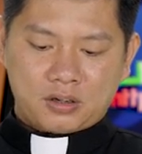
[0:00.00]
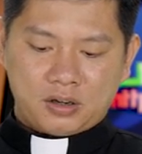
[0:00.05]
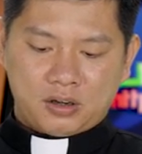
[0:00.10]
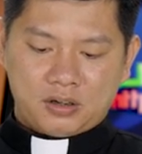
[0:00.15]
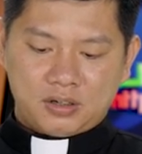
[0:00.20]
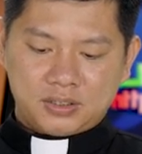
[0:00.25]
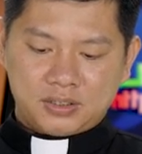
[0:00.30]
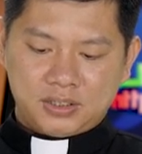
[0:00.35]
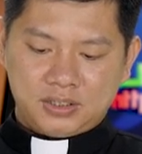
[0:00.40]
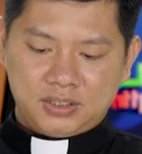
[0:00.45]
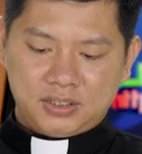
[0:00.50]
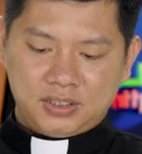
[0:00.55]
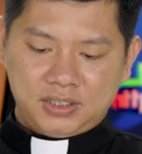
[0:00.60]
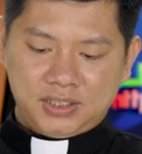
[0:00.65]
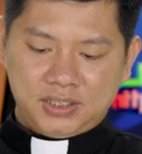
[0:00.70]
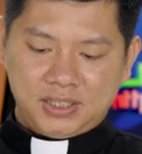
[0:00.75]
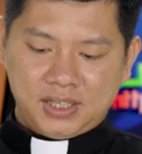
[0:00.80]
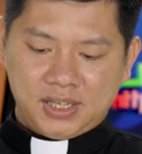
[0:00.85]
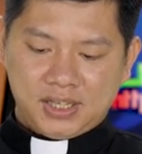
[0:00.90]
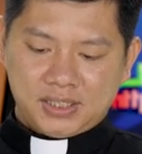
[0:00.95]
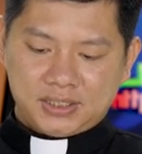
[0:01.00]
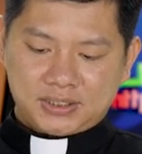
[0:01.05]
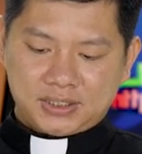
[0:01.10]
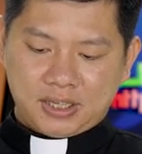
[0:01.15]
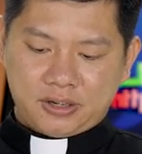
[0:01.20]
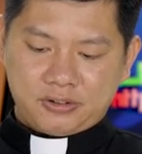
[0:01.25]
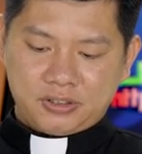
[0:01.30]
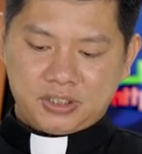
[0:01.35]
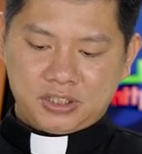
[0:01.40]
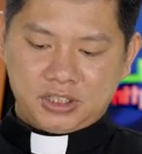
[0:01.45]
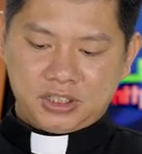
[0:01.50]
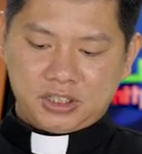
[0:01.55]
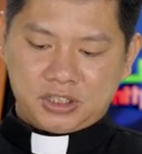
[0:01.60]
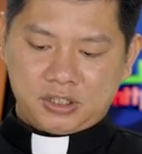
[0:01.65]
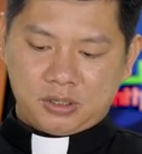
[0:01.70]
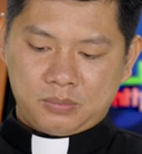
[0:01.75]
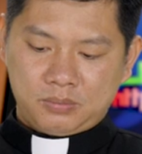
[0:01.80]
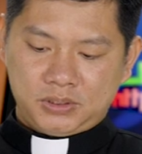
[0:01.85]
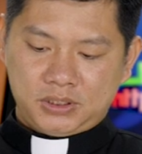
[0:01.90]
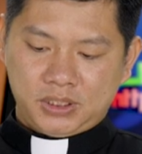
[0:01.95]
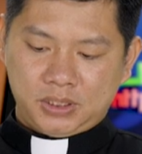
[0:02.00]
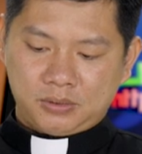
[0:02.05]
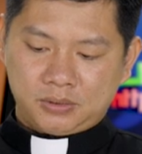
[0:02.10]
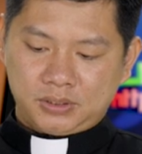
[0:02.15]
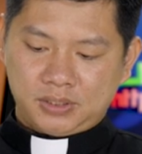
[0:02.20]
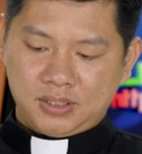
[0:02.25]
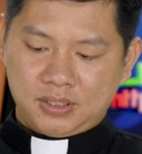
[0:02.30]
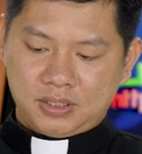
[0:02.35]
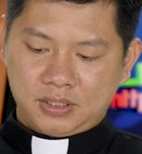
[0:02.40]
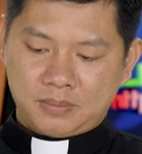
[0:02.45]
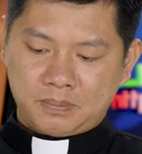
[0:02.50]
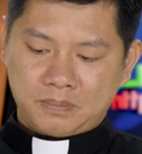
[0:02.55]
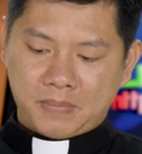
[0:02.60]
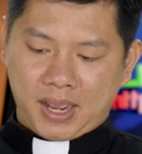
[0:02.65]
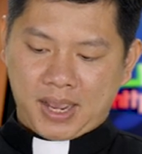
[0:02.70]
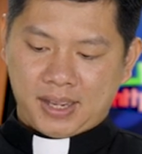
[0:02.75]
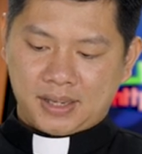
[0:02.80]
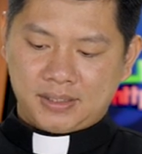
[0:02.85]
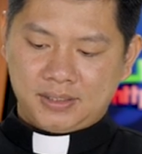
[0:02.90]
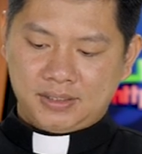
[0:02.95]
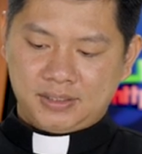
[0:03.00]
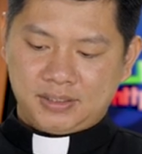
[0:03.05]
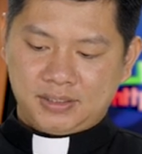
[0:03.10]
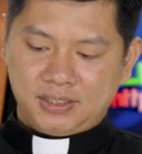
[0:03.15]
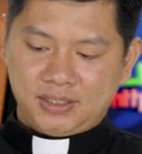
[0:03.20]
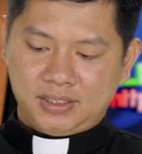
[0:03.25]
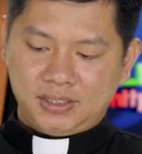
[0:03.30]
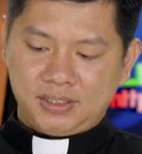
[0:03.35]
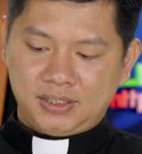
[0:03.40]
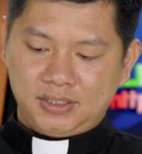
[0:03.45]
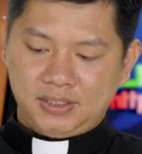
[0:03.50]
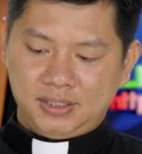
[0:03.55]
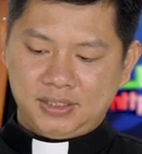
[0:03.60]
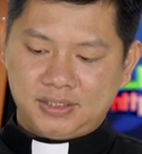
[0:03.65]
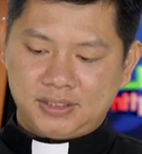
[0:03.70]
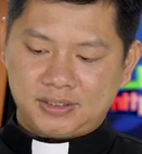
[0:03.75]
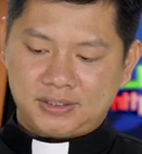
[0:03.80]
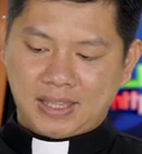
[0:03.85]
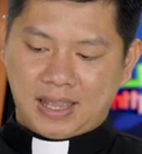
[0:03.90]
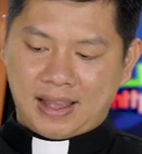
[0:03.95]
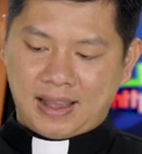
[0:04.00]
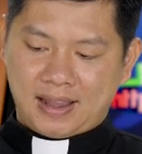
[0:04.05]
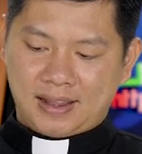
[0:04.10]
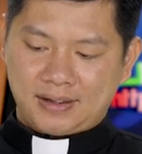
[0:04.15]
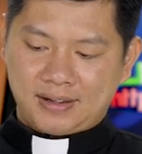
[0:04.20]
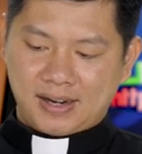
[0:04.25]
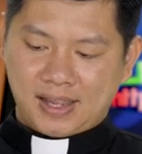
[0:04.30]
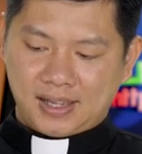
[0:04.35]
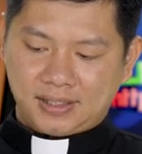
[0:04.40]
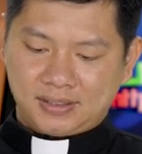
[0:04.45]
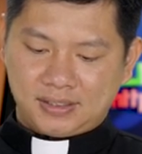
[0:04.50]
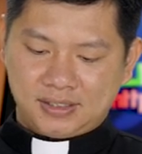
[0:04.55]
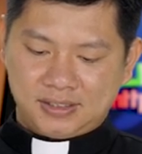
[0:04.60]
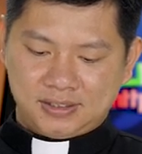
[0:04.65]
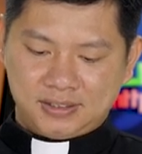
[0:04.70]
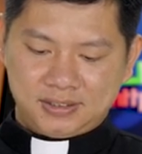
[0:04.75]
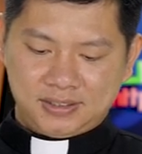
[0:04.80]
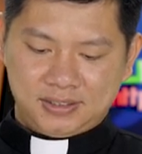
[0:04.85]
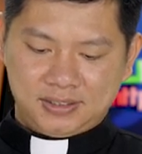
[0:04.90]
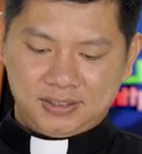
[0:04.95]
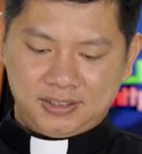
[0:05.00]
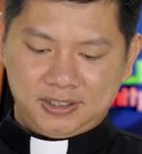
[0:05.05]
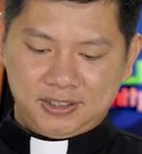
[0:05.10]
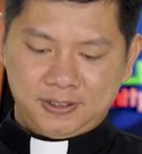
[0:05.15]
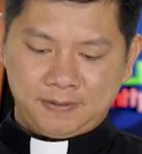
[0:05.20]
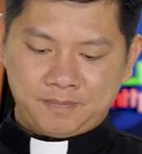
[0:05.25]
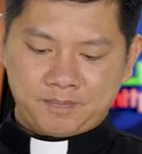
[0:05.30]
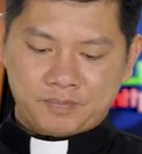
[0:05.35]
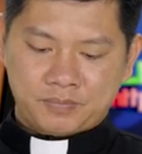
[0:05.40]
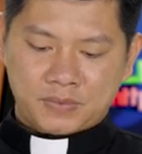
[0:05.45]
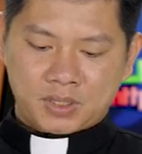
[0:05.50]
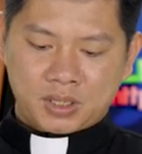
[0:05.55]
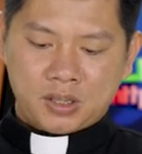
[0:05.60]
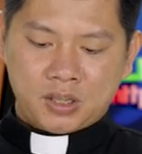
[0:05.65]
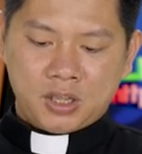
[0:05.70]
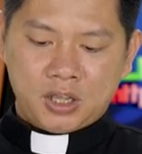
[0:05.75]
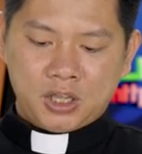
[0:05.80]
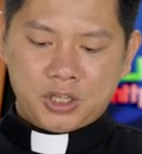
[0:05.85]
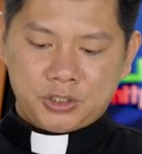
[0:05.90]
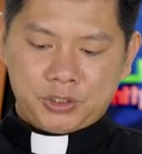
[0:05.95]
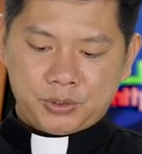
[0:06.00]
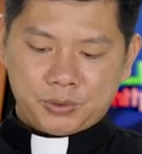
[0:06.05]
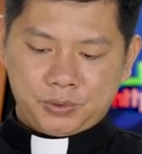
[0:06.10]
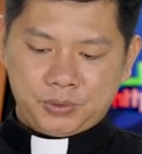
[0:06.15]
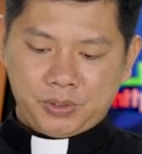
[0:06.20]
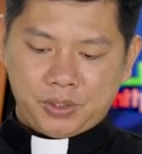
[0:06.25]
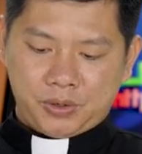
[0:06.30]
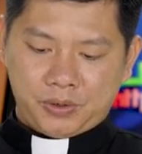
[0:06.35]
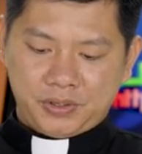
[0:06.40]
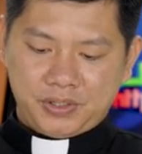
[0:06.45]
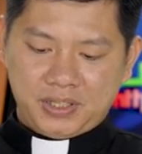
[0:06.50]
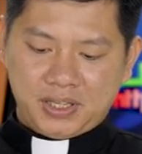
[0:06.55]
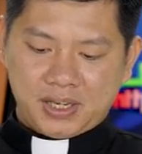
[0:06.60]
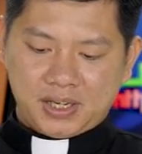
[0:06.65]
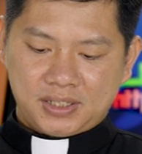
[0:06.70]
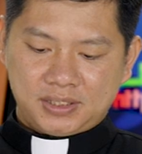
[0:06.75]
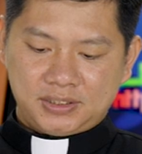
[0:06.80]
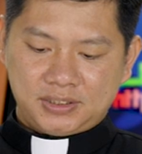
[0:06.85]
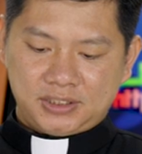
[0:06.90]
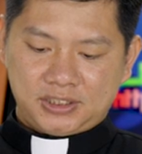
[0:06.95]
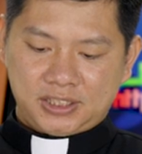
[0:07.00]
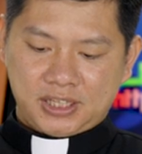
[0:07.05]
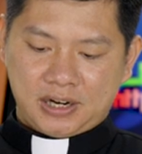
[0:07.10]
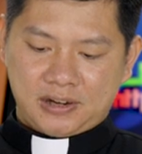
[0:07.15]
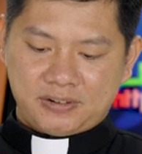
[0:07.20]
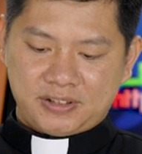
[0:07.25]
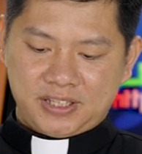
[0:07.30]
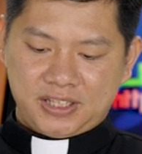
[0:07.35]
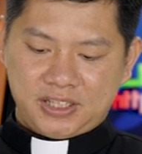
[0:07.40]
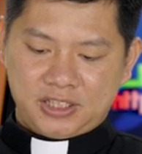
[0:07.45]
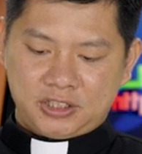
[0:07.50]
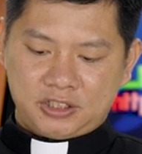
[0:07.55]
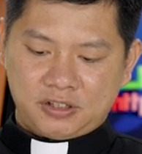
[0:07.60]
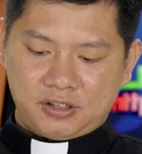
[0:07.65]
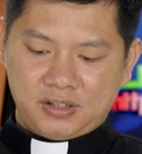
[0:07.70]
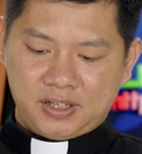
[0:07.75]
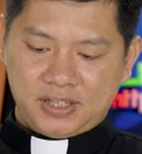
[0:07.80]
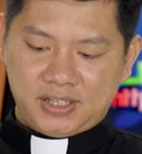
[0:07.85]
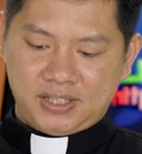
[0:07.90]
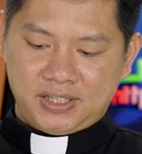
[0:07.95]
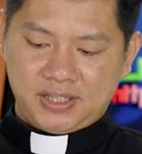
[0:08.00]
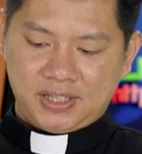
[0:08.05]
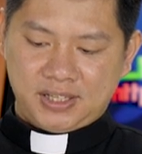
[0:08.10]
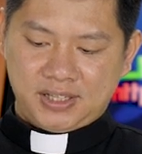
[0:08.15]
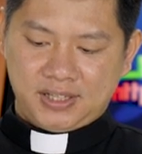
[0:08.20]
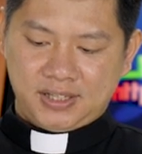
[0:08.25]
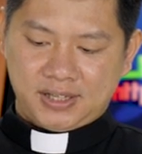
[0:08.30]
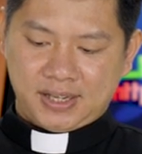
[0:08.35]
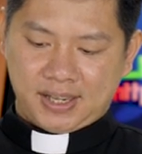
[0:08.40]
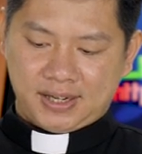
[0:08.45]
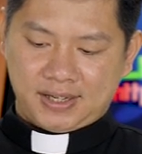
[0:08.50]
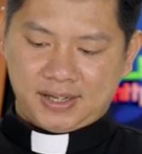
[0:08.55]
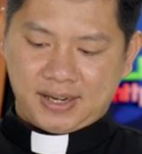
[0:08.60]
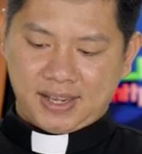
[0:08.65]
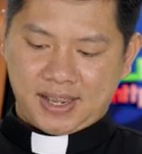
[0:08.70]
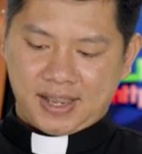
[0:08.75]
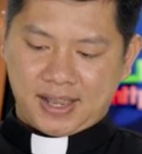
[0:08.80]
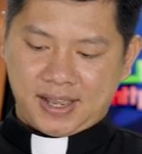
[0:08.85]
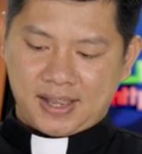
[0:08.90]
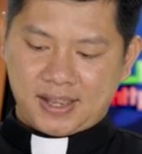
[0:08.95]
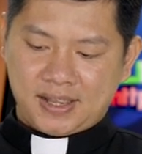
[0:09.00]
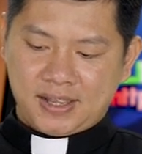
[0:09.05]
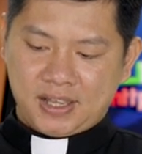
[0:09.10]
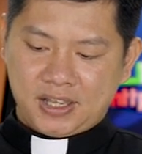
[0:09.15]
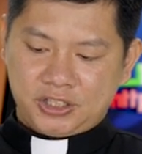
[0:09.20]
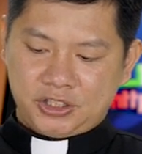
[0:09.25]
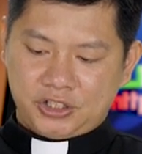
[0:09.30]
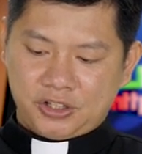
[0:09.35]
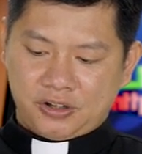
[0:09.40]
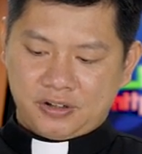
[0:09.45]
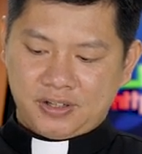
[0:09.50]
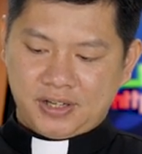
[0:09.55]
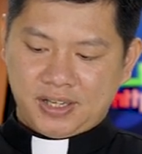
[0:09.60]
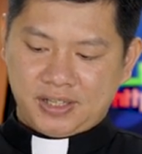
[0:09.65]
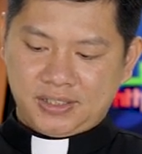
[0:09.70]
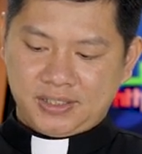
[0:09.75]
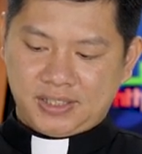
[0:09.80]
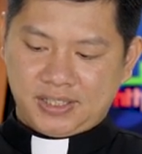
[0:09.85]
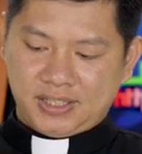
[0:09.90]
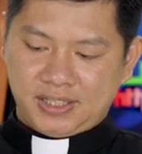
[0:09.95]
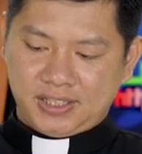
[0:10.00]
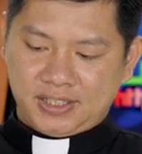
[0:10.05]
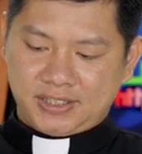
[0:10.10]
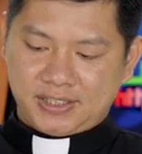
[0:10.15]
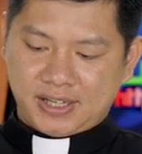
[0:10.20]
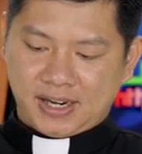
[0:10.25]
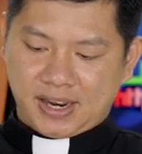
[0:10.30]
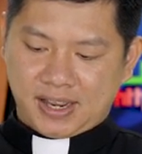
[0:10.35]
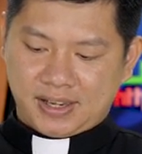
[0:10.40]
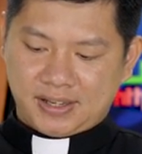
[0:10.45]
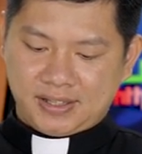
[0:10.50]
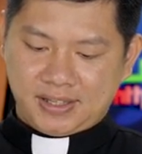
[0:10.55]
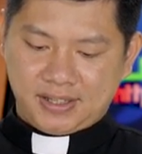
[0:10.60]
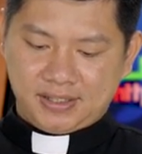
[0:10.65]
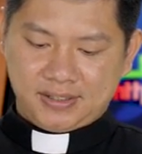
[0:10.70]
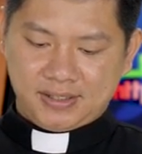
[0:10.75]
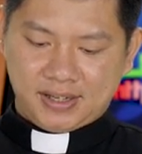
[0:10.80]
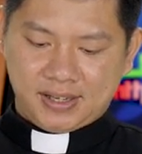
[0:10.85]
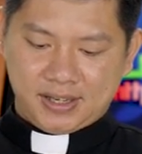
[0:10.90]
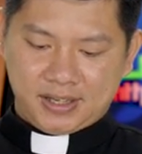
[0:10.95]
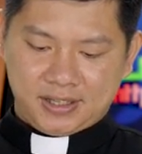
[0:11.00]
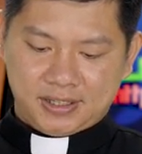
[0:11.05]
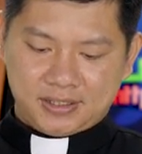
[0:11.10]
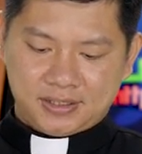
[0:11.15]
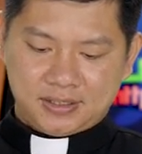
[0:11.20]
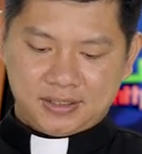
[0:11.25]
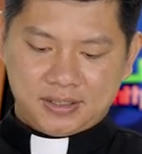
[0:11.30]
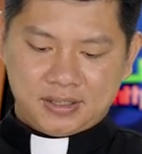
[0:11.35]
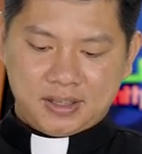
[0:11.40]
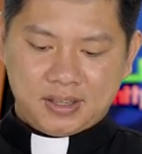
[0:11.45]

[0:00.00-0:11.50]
Còn ngươi, sao ngươi không chịu thương bạn ngươi như ta đã thương ngươi? Chủ nổi giận trao y cho lý hình hành hạ cho đến khi trả hết nợ.